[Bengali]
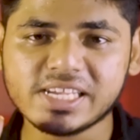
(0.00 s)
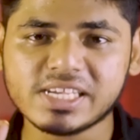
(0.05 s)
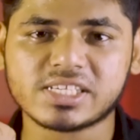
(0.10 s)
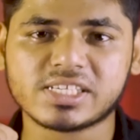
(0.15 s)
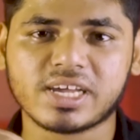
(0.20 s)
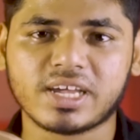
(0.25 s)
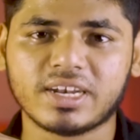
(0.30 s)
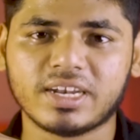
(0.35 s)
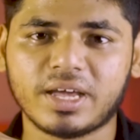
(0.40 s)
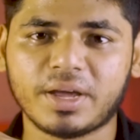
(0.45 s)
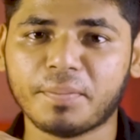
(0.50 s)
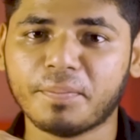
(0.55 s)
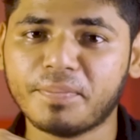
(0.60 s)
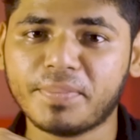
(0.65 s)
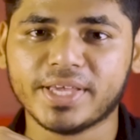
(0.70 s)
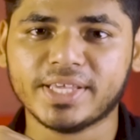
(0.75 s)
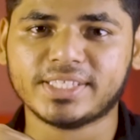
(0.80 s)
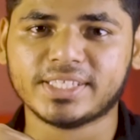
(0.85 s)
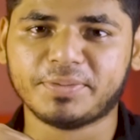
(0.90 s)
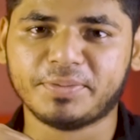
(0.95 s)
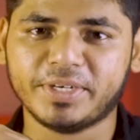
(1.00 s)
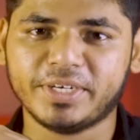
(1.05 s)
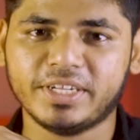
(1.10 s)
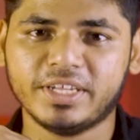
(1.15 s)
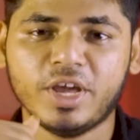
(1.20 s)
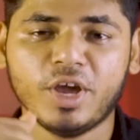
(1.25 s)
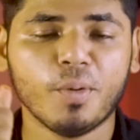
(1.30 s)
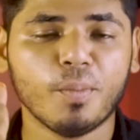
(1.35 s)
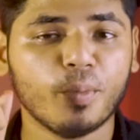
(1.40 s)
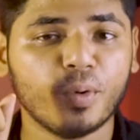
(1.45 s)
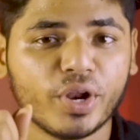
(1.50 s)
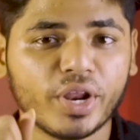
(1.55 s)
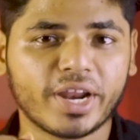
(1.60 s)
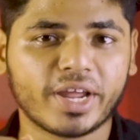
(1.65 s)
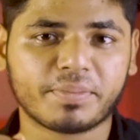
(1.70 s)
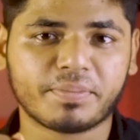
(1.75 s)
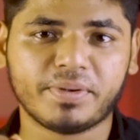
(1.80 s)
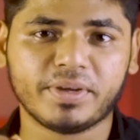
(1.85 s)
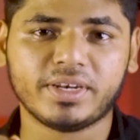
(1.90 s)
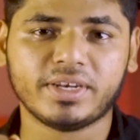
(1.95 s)
ইনশাল্লাহ পেয়ে যাবেন মনে
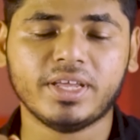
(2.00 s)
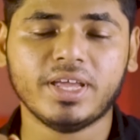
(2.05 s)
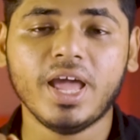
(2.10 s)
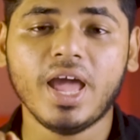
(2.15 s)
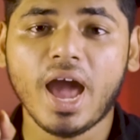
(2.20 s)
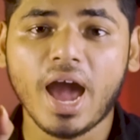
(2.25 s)
রাখবেন